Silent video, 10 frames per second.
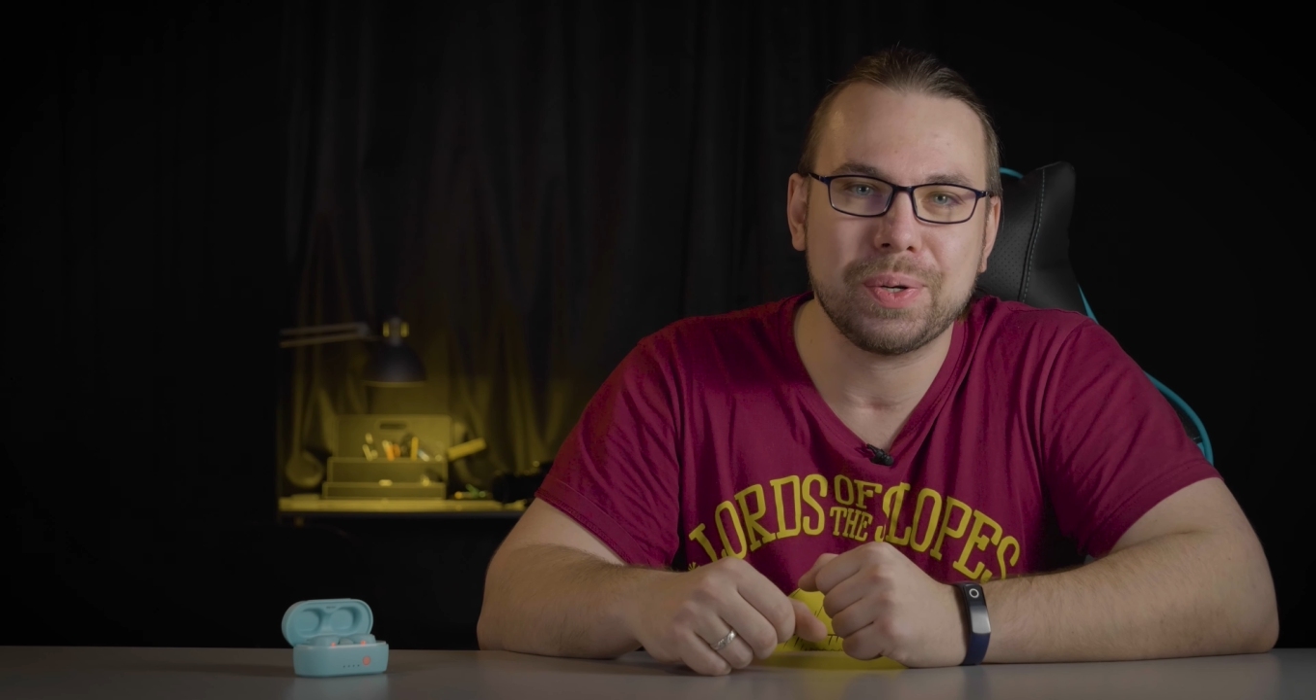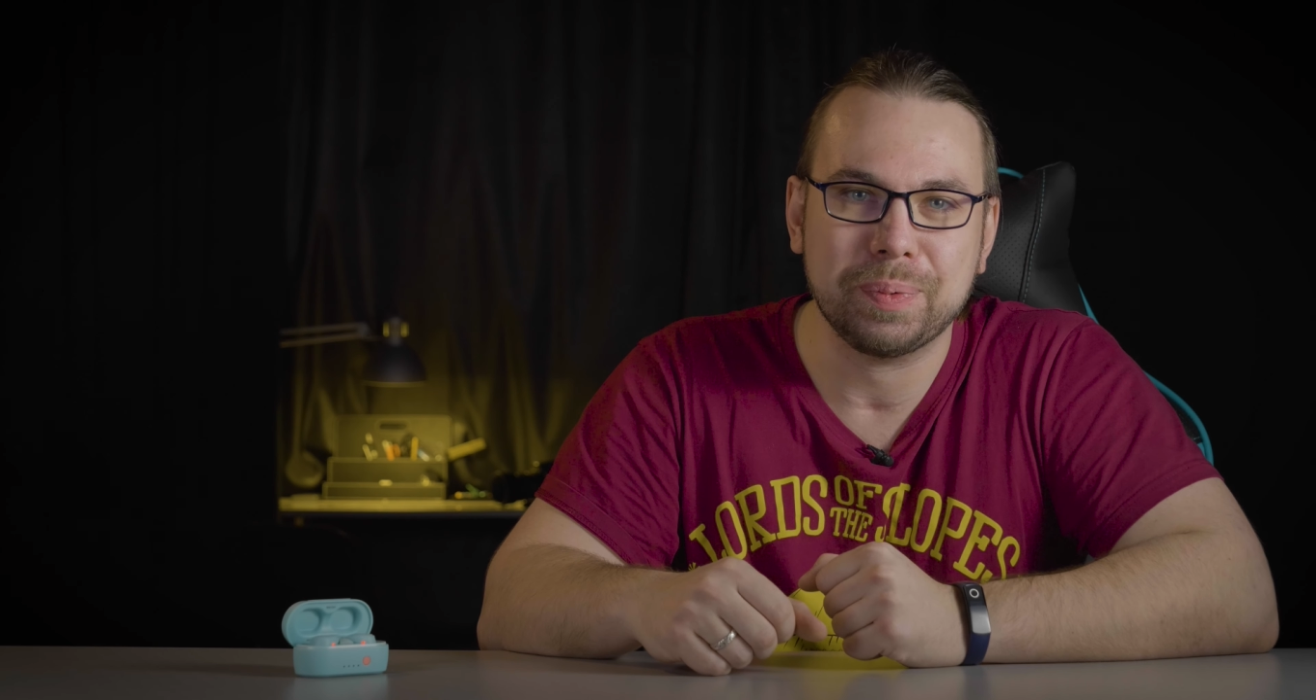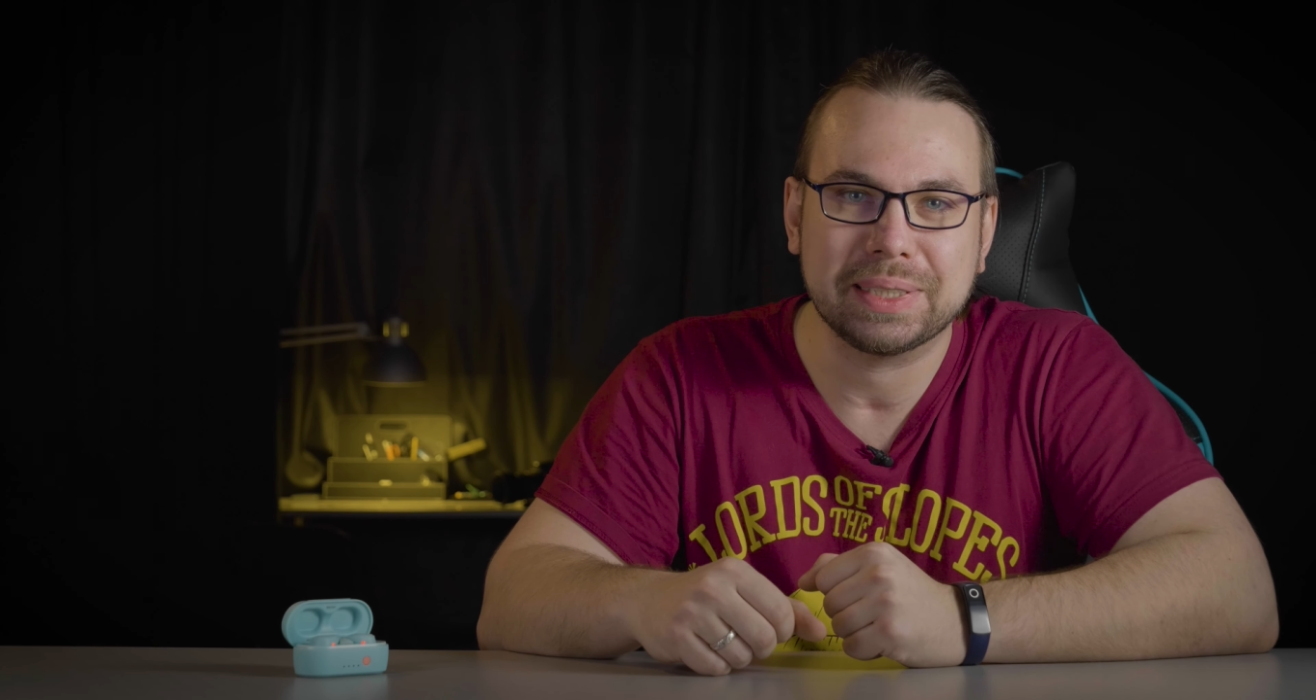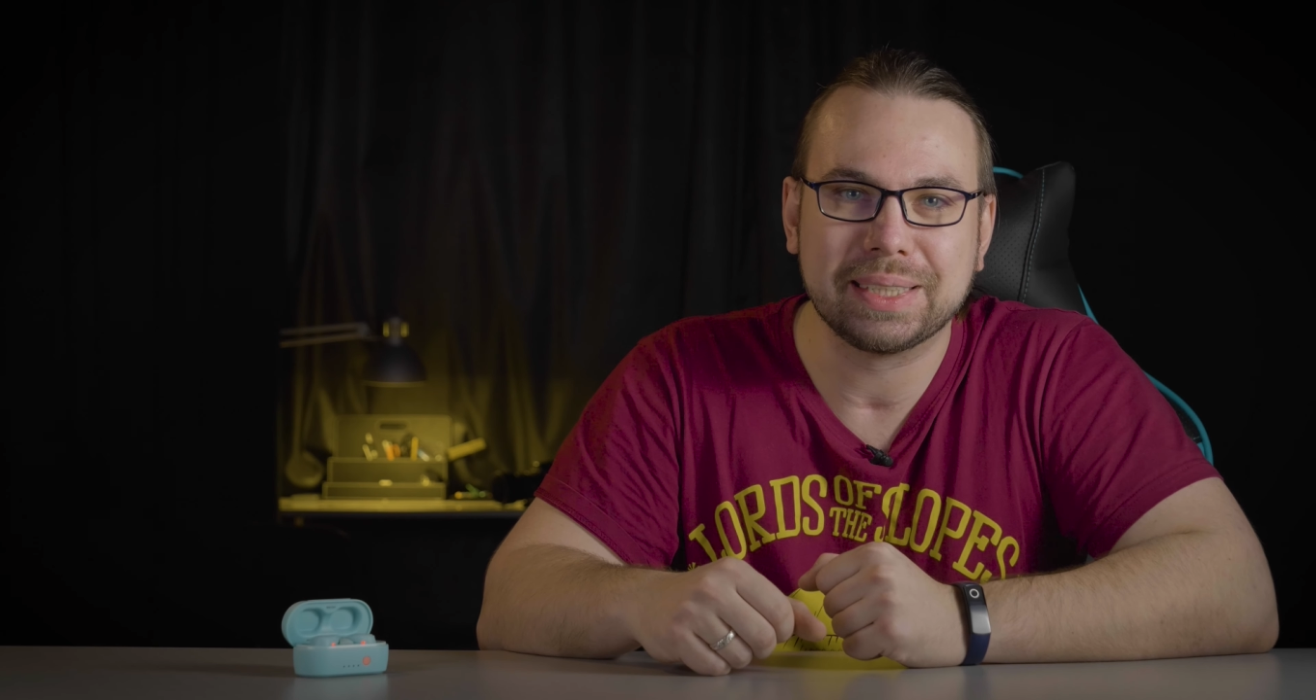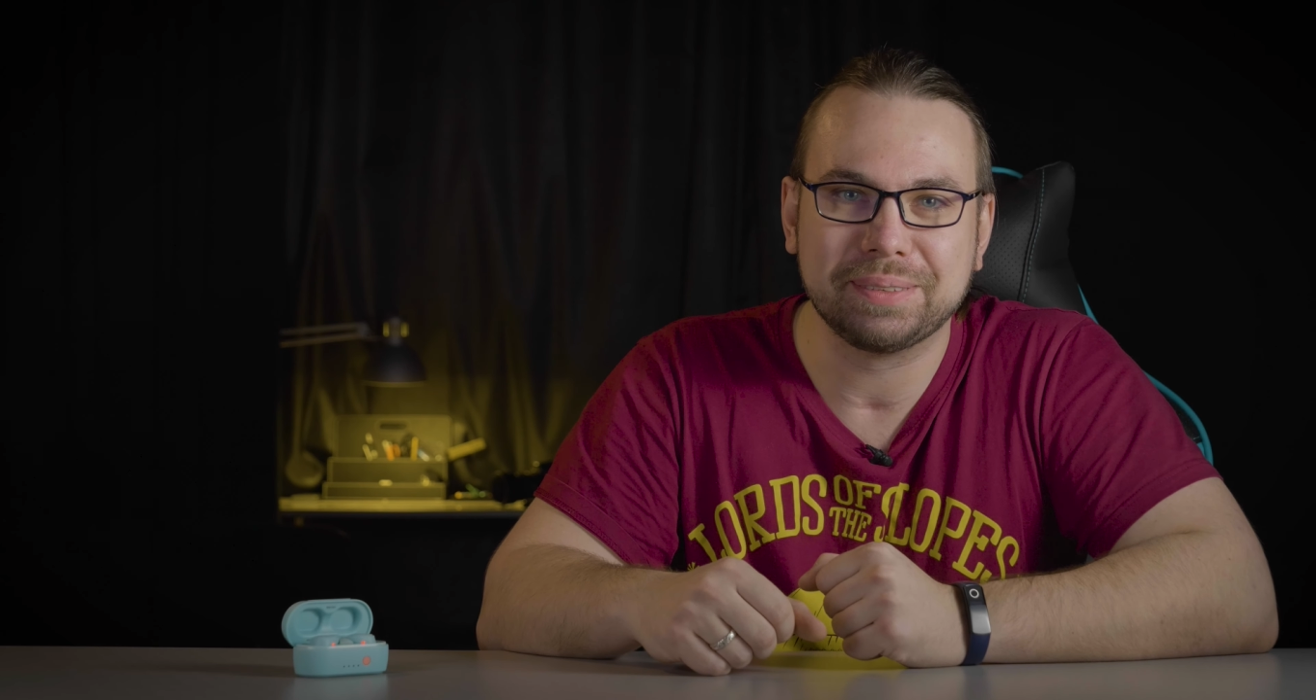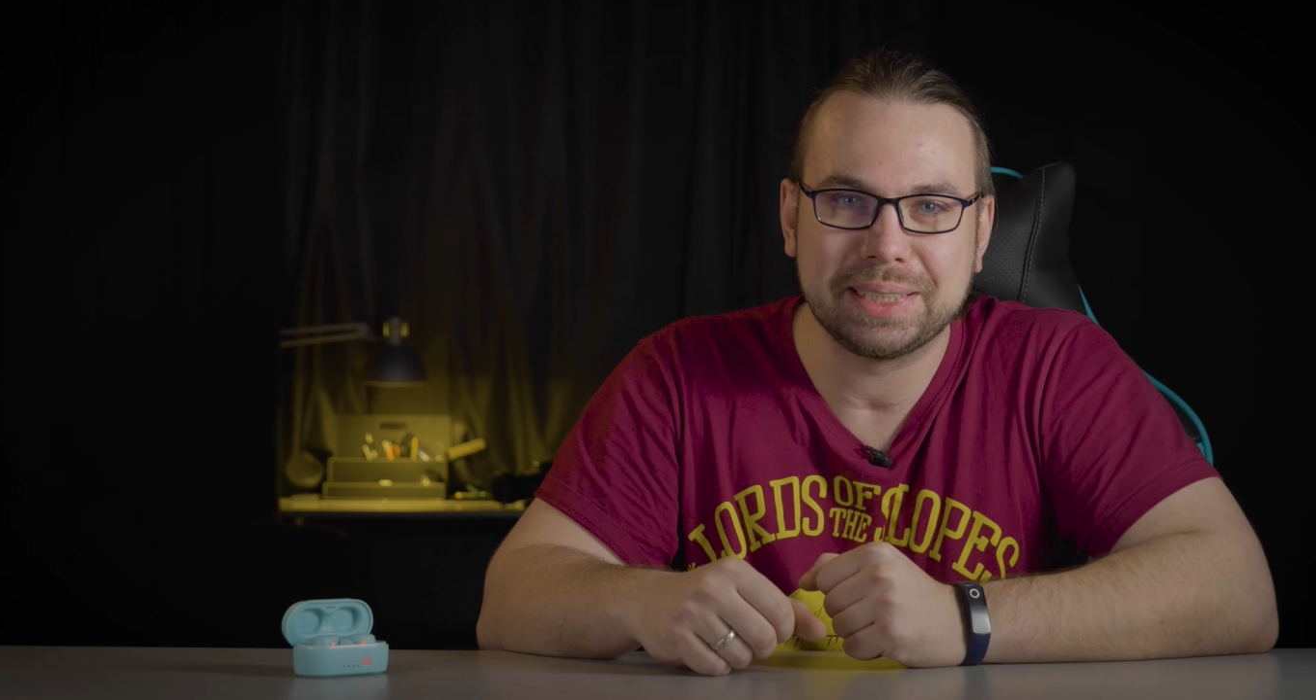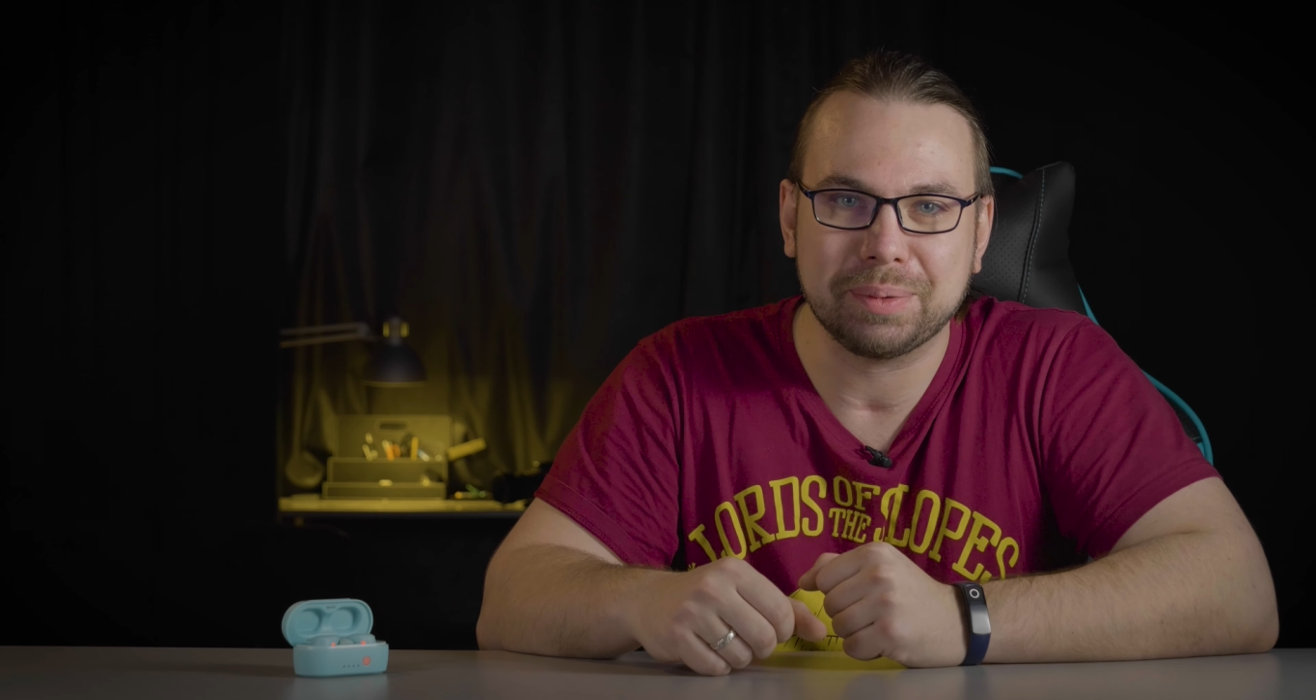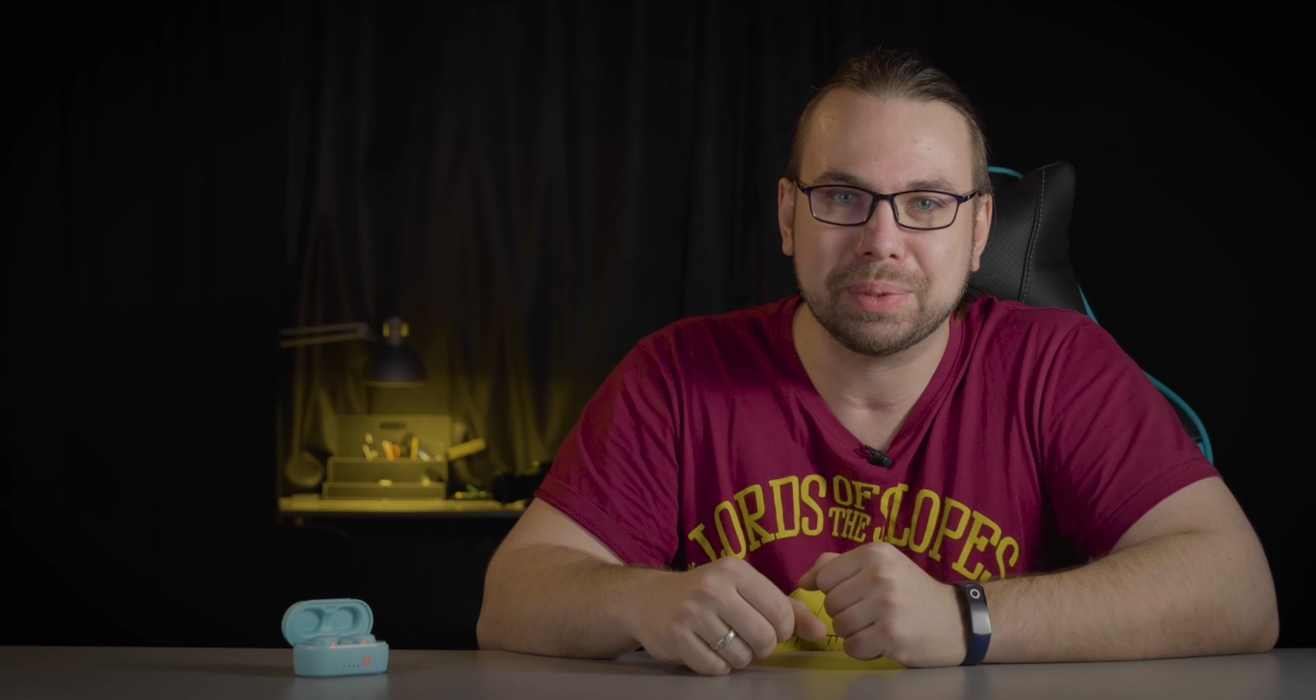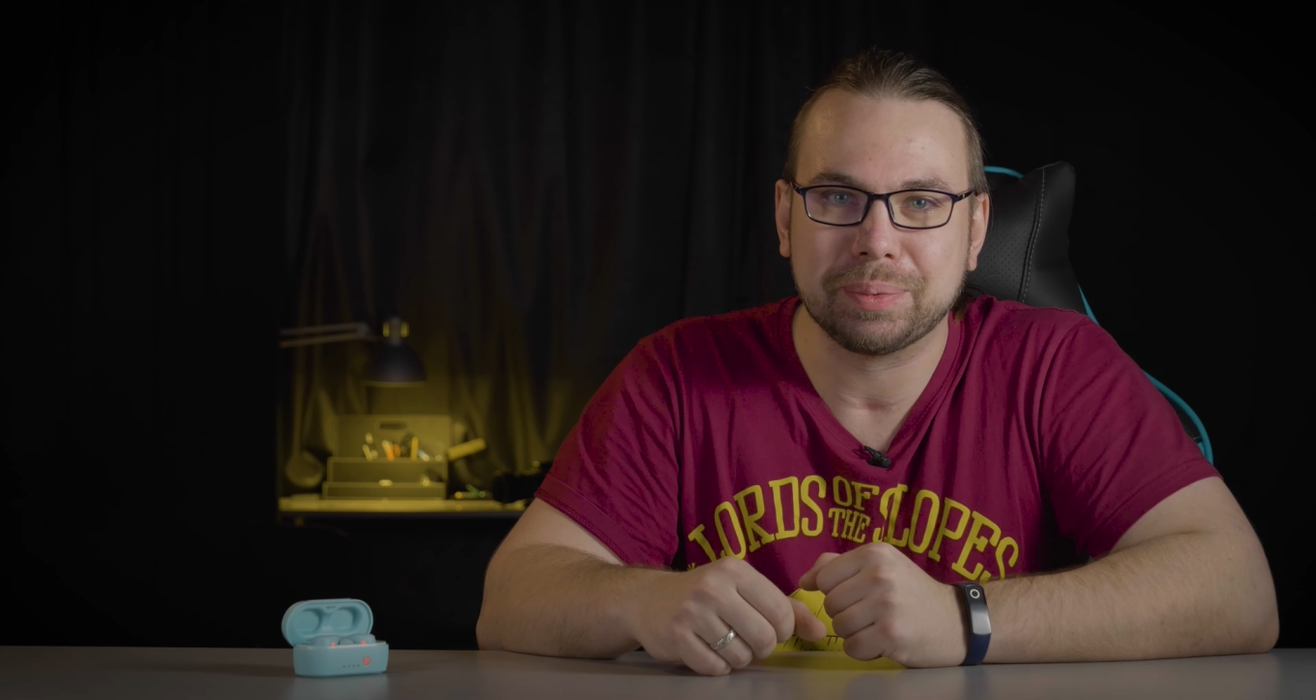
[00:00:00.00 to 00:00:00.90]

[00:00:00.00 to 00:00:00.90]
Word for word: любит совсем